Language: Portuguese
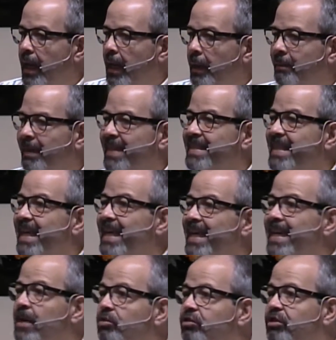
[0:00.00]
mas ele
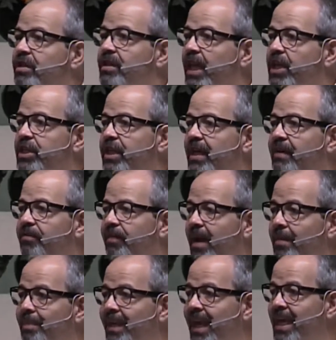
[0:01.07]
não se deixa
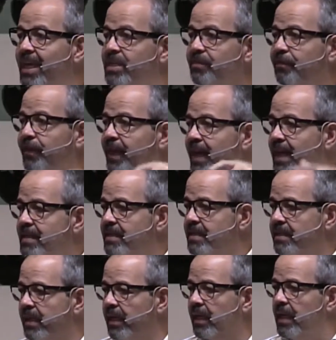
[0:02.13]
levar pela
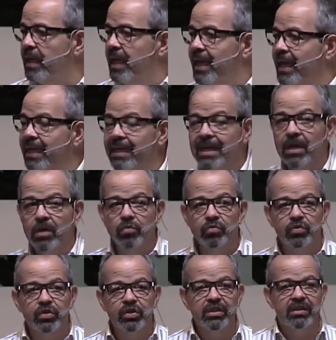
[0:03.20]
indiferença, ele não
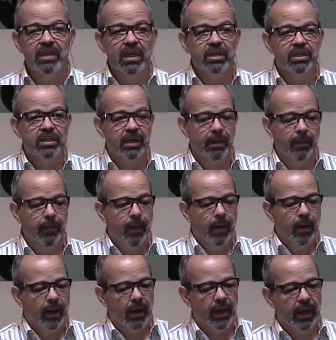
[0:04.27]
se deixa
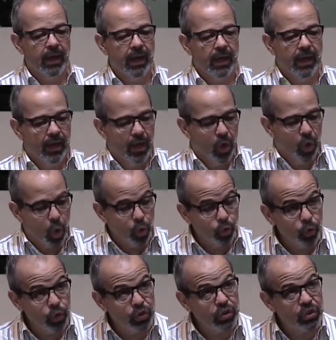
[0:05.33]
é,
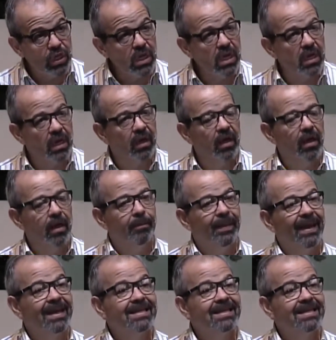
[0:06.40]
conduzir pela